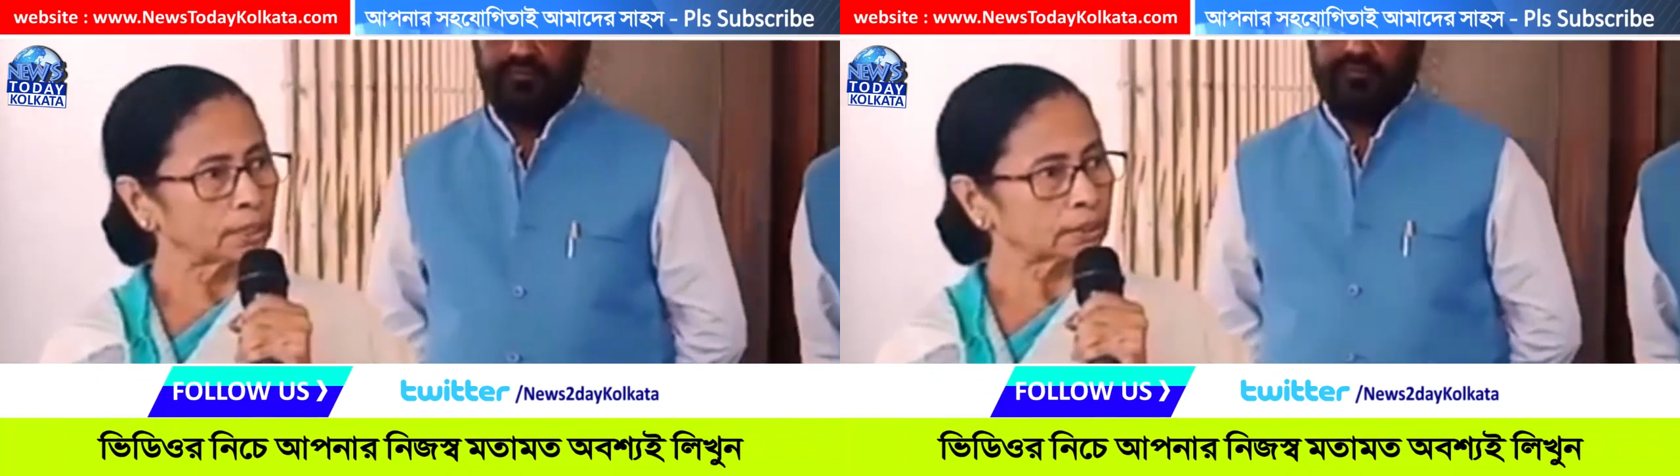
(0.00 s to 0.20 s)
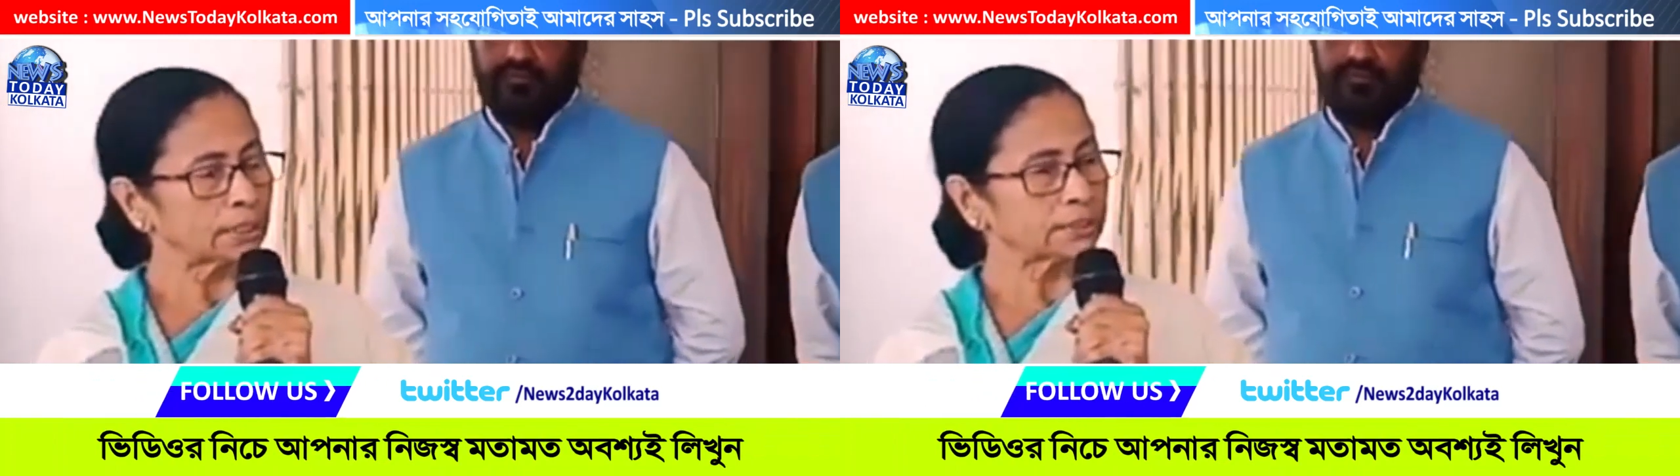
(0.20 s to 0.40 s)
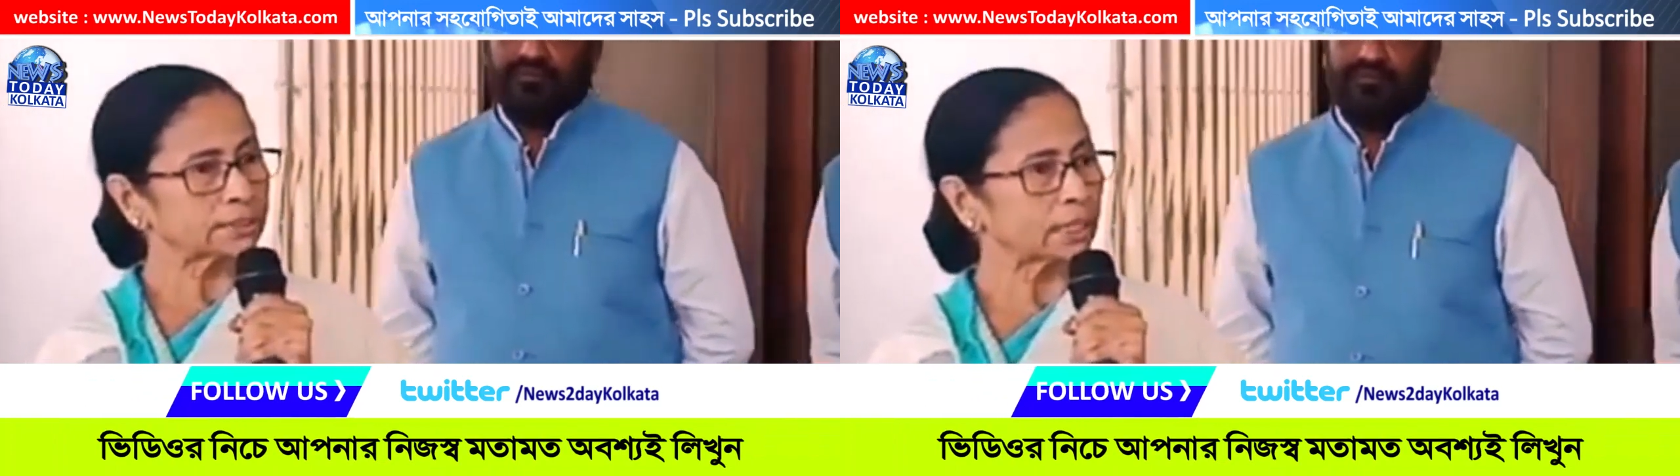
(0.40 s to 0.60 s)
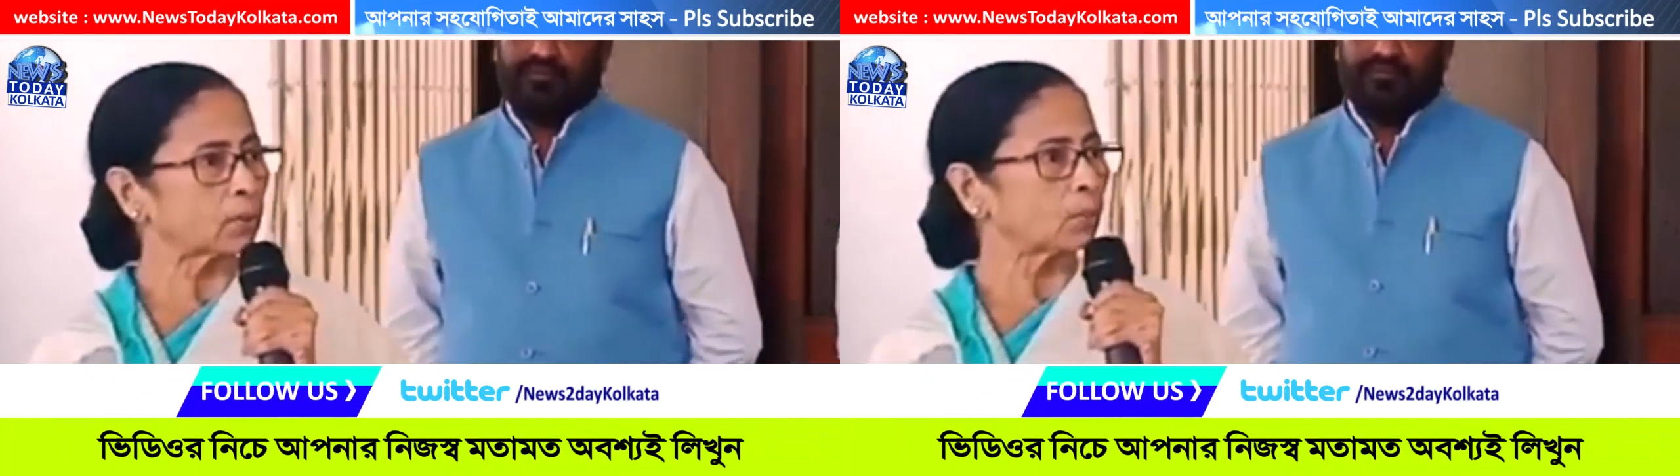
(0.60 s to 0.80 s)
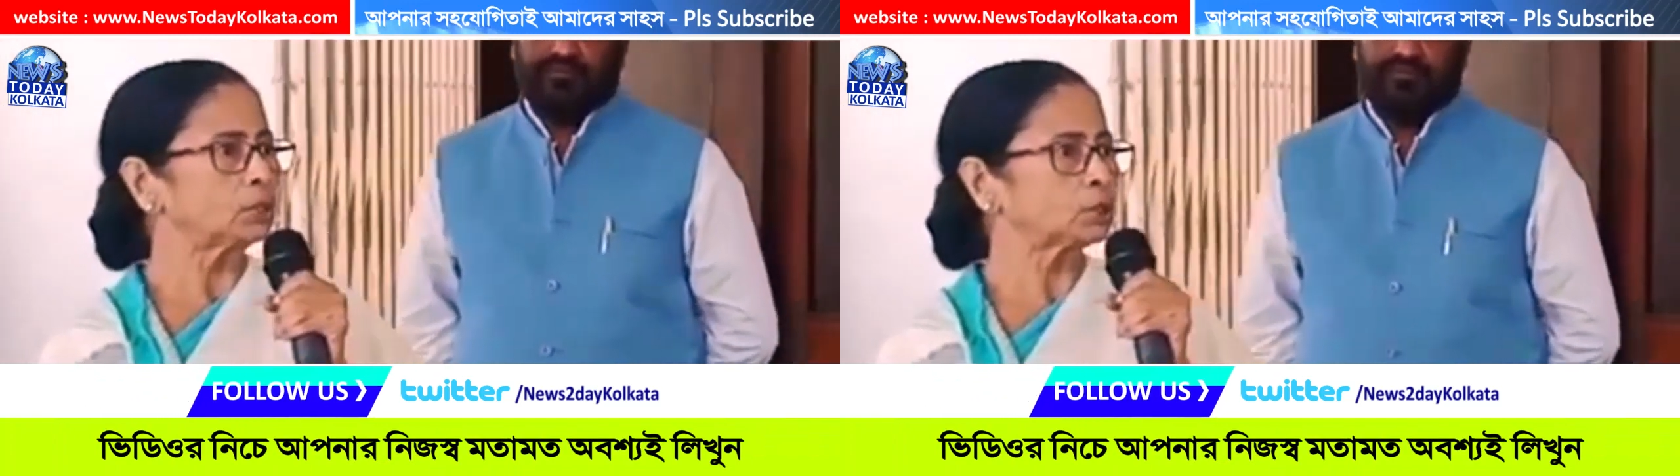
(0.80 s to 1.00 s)
তাহলে সেটার
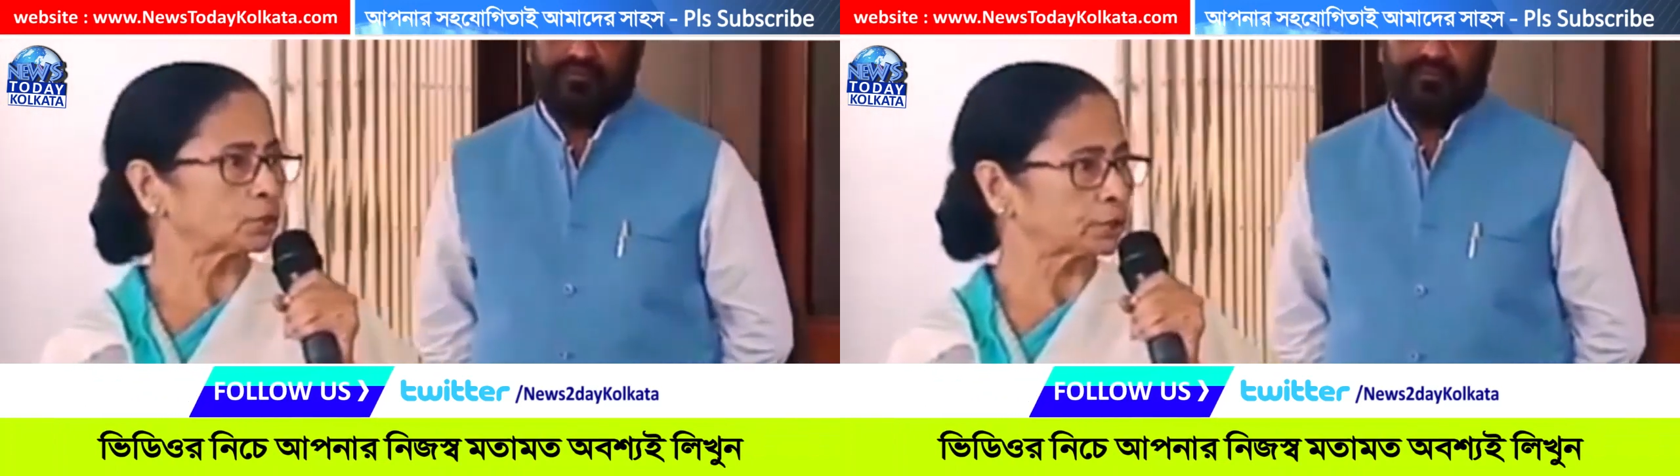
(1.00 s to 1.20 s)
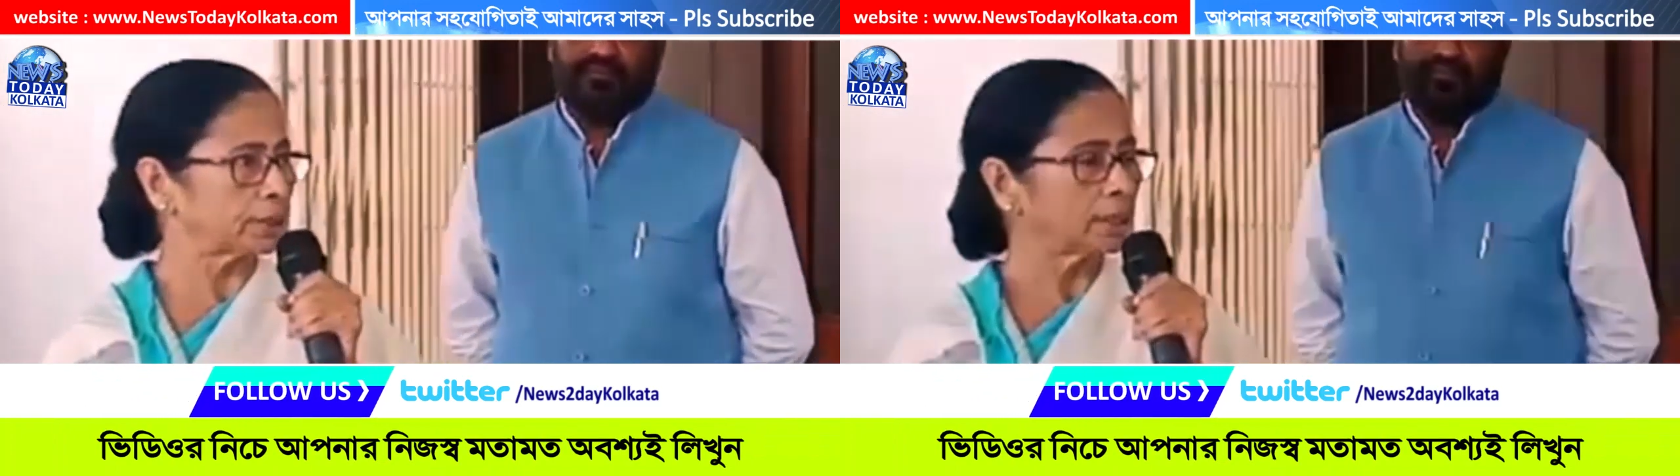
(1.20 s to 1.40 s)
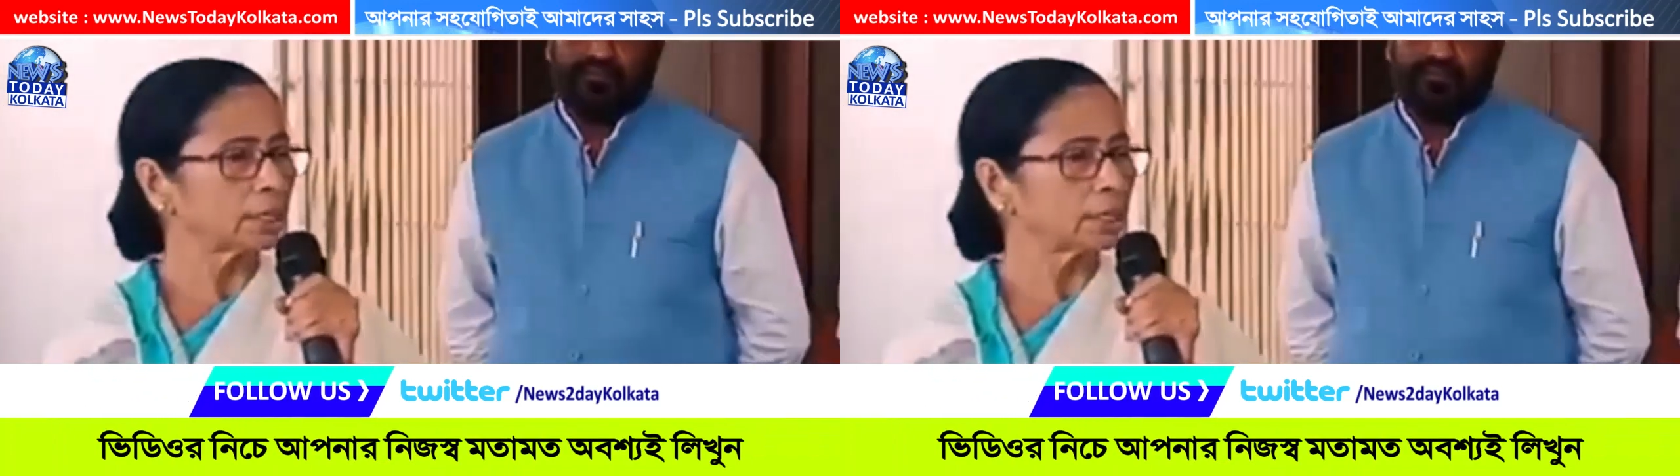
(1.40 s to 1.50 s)
ভবিষ্যৎ কি